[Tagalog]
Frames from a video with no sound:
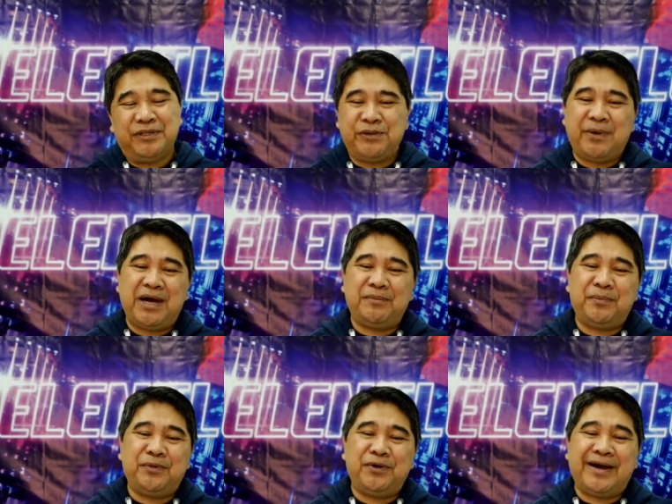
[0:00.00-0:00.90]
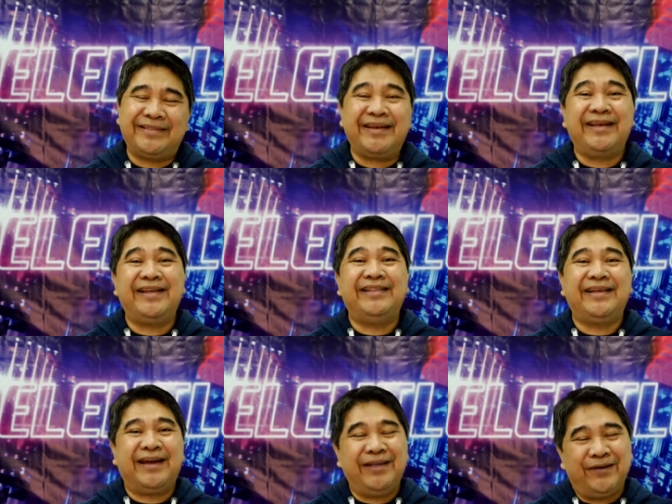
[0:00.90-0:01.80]
Medyo mahaba po yung ating
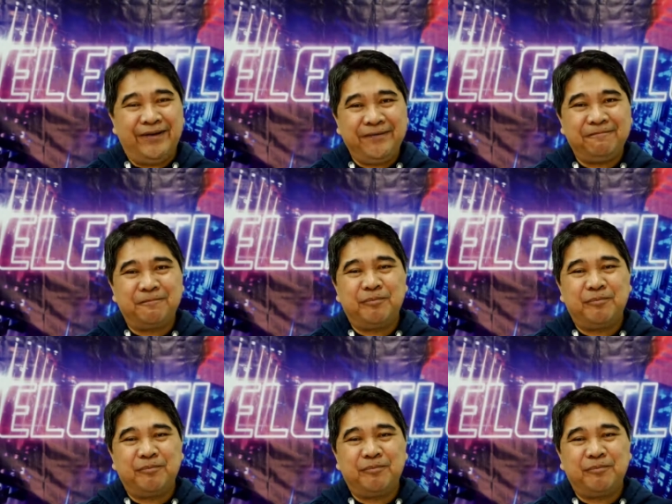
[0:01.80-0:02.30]
reading ngayon.